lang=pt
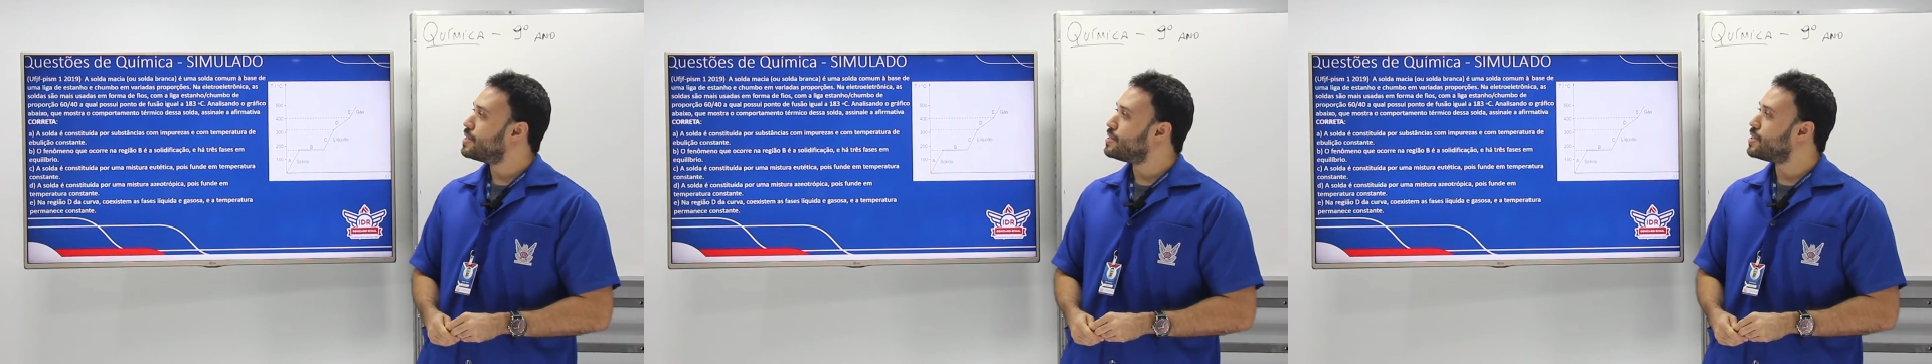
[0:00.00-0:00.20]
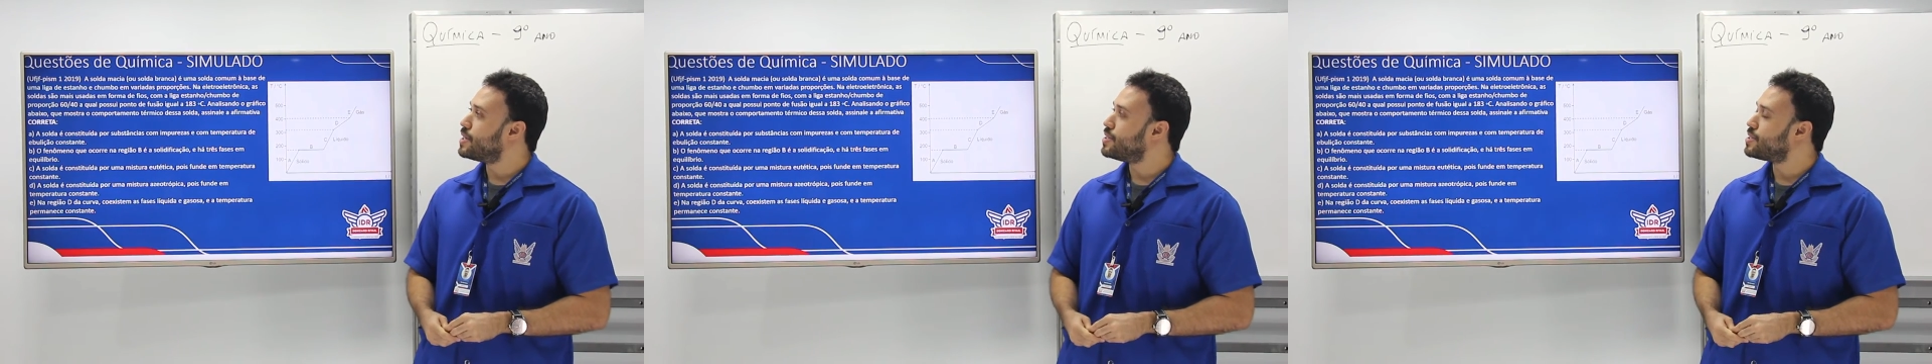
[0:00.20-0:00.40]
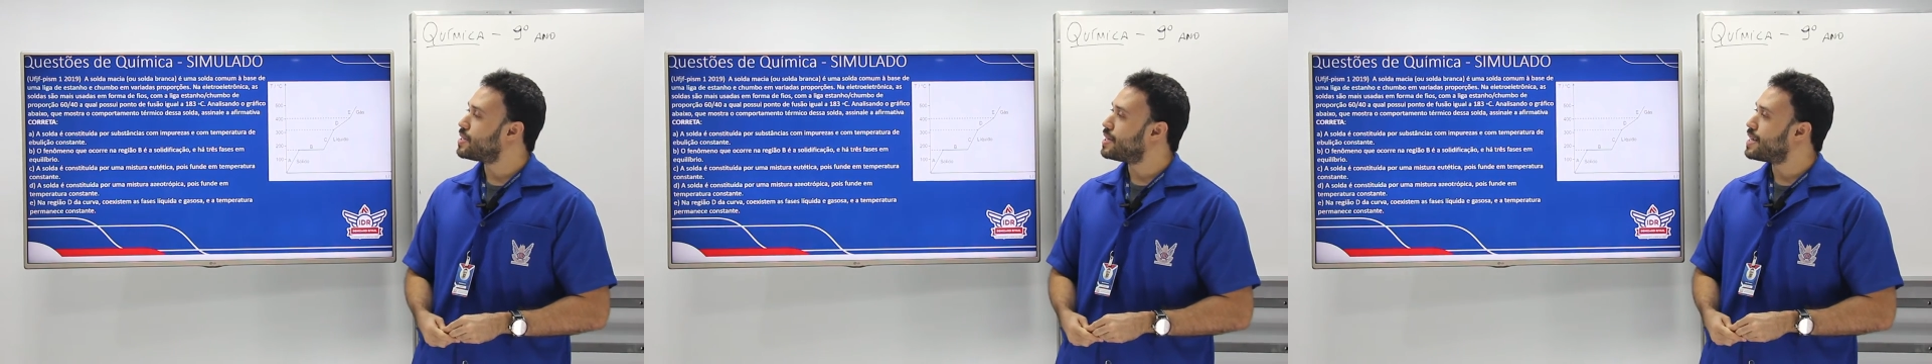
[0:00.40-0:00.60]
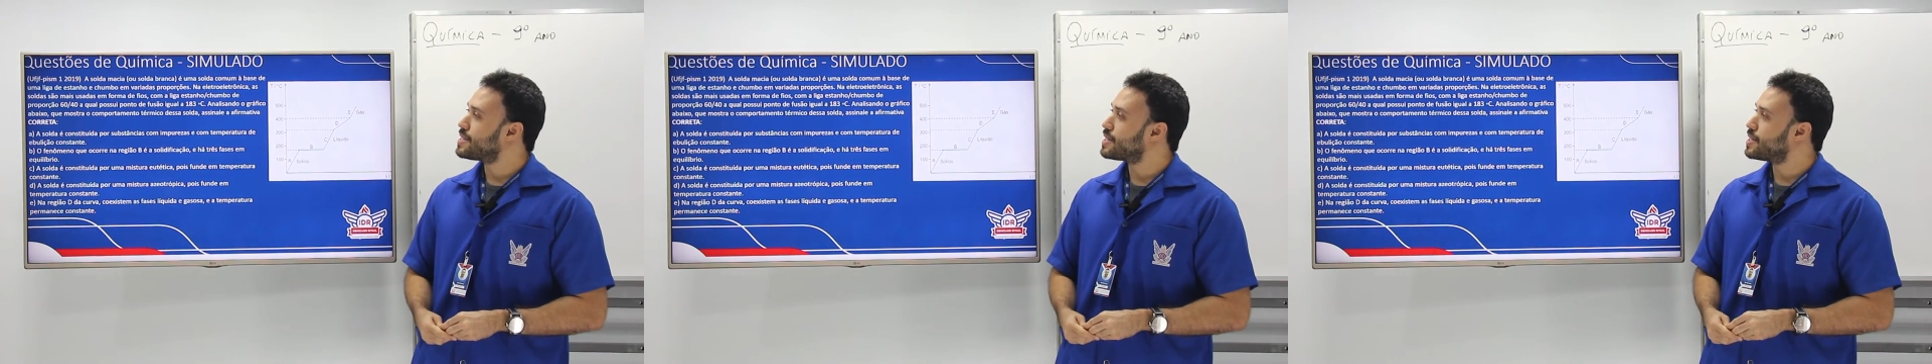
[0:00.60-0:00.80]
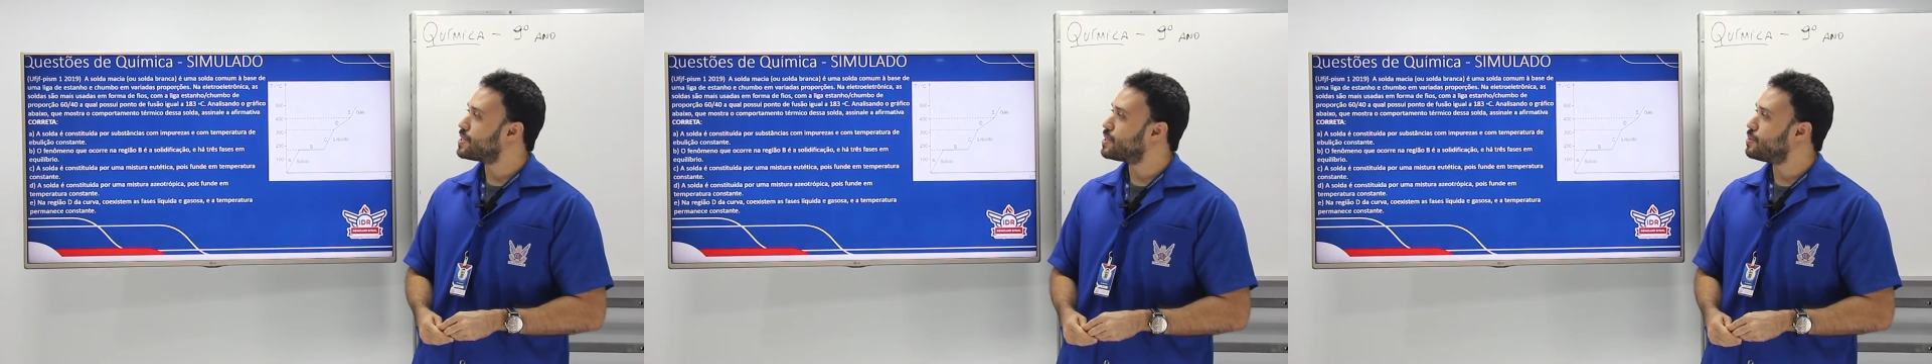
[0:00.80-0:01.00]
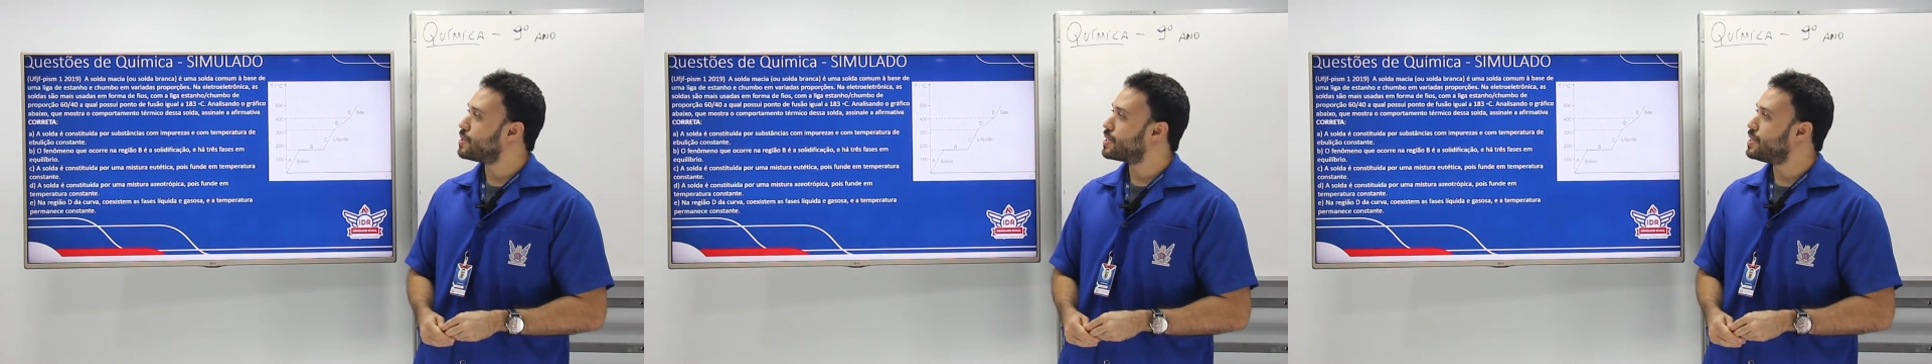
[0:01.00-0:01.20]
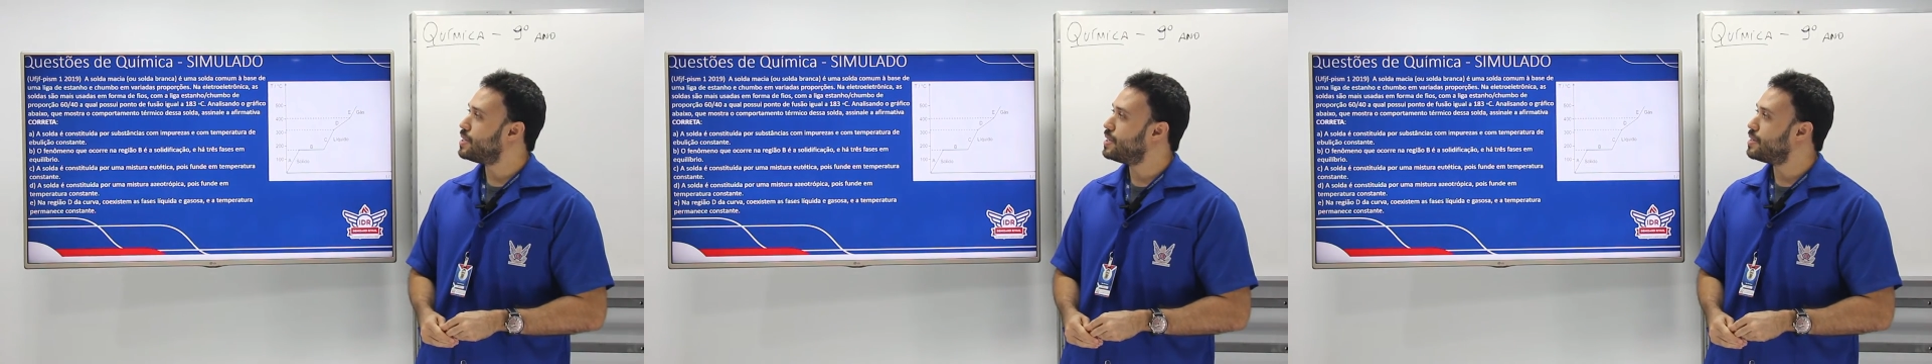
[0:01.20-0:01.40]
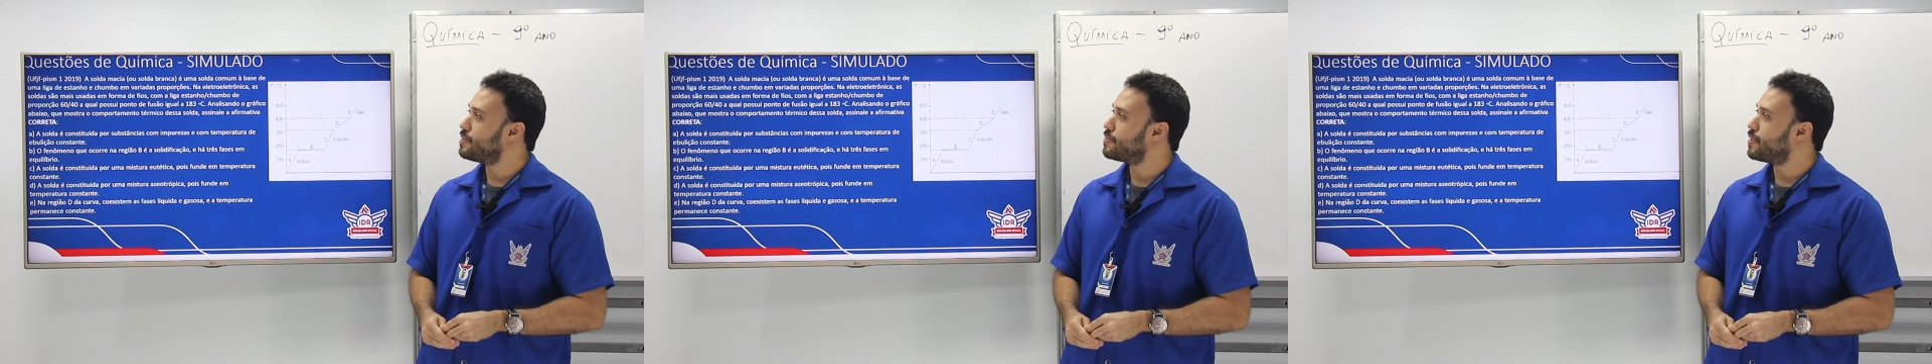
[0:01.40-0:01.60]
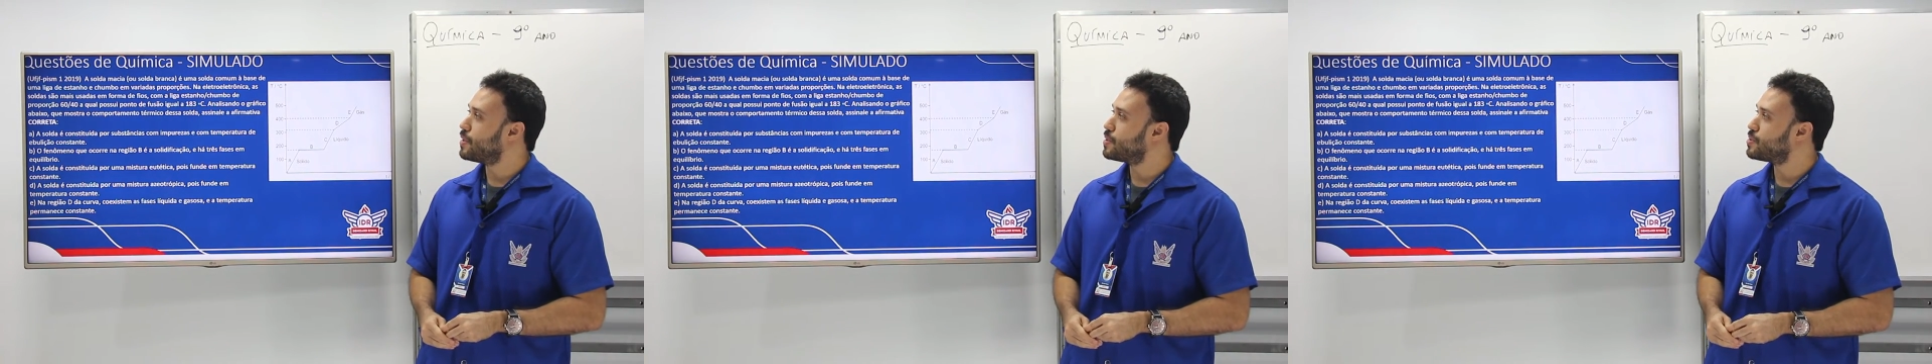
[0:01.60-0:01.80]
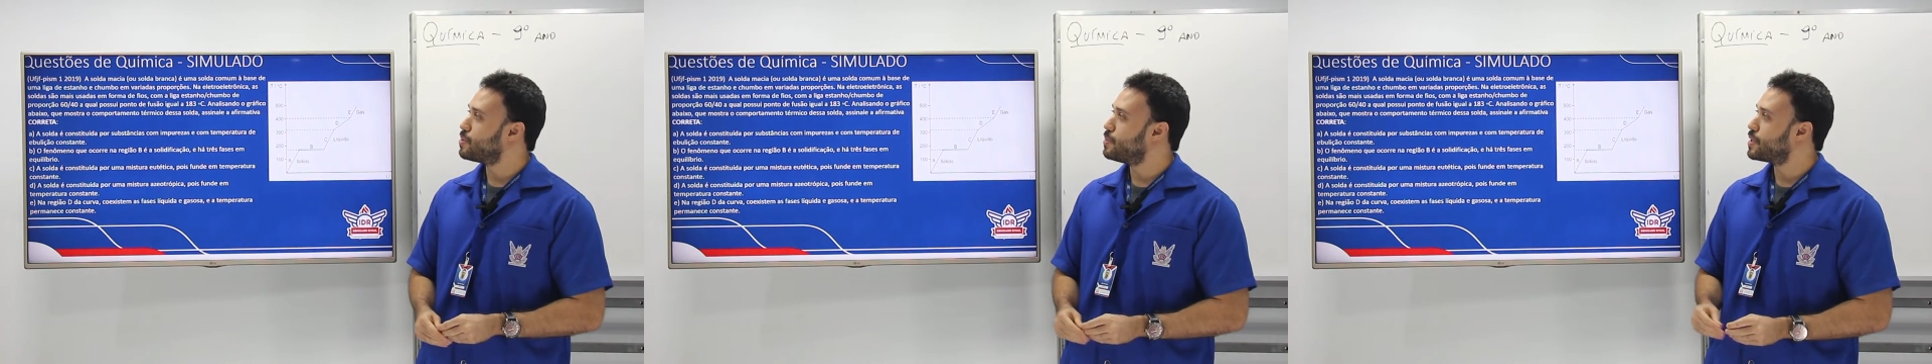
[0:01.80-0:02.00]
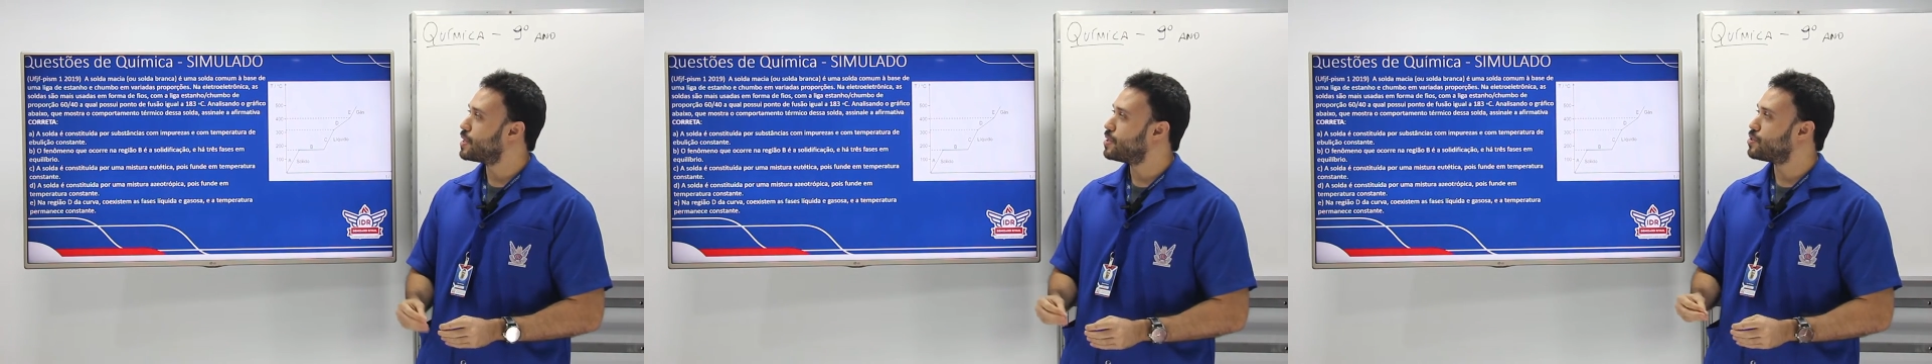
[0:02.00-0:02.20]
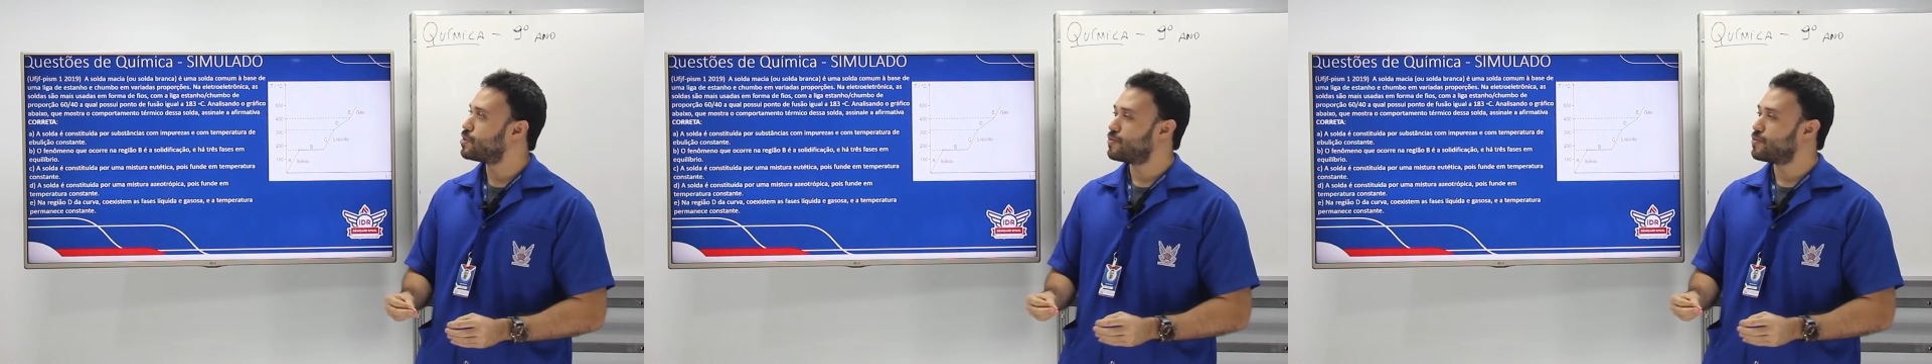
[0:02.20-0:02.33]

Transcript: Gente, essa questão aqui fala sobre o quê?